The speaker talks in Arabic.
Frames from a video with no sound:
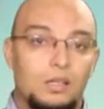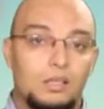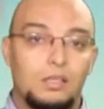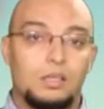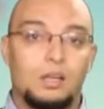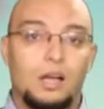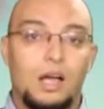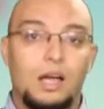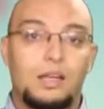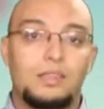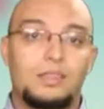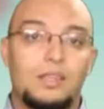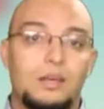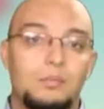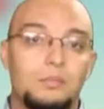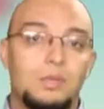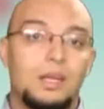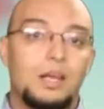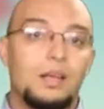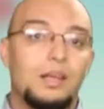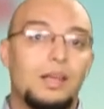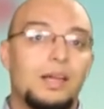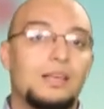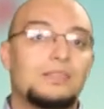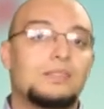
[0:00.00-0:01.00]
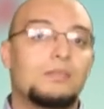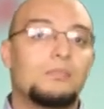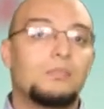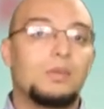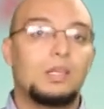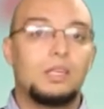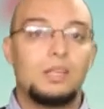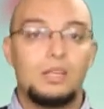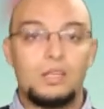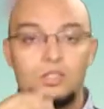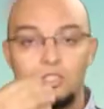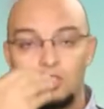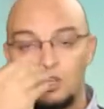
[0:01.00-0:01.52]
آه، أكثر من اللازم
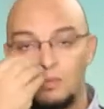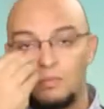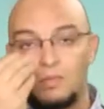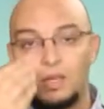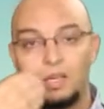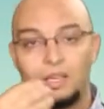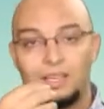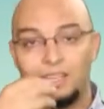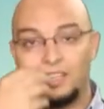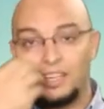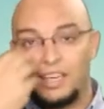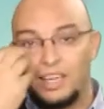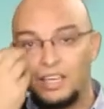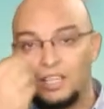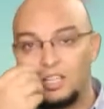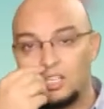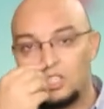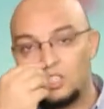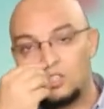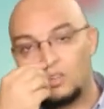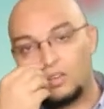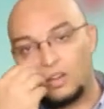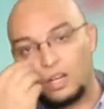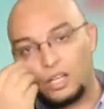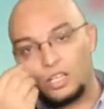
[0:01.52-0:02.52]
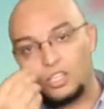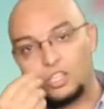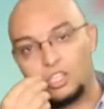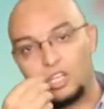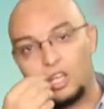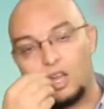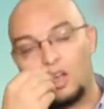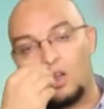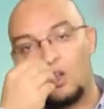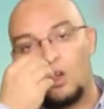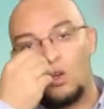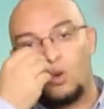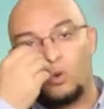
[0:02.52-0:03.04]
ينجم يهيج
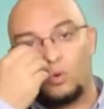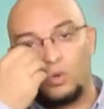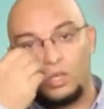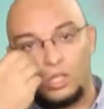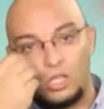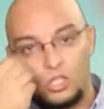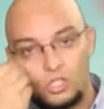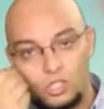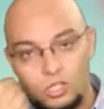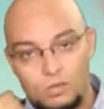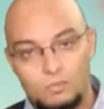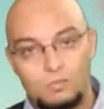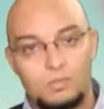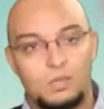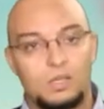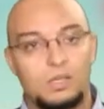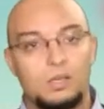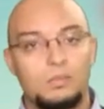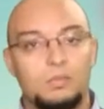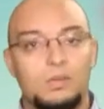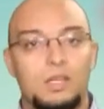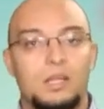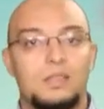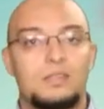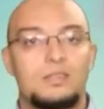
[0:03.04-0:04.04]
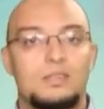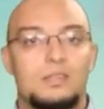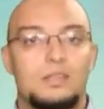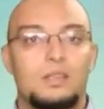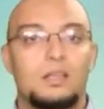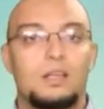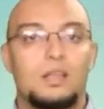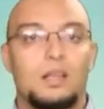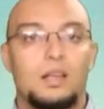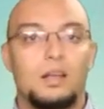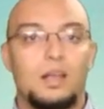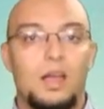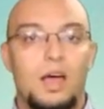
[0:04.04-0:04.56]
الغشاء وينجم يبدأ
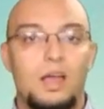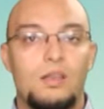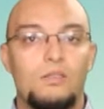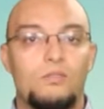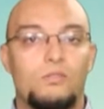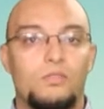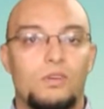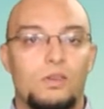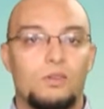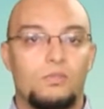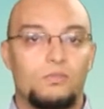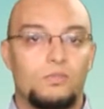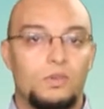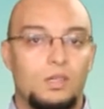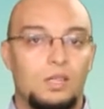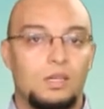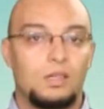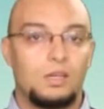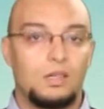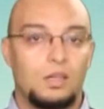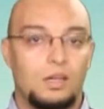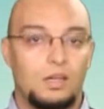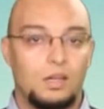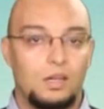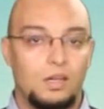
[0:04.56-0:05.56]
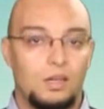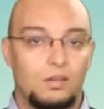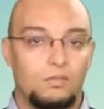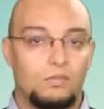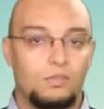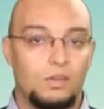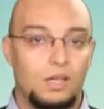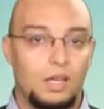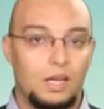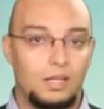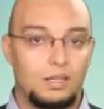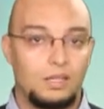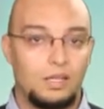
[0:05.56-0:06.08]
يسيل الأنف في
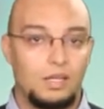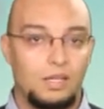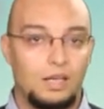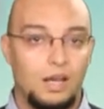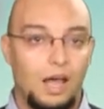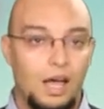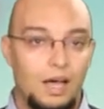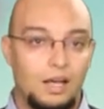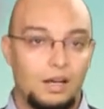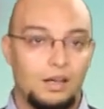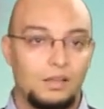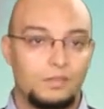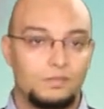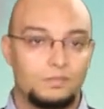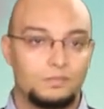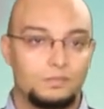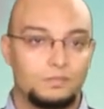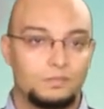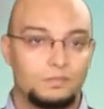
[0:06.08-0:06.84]
في هذه الحالة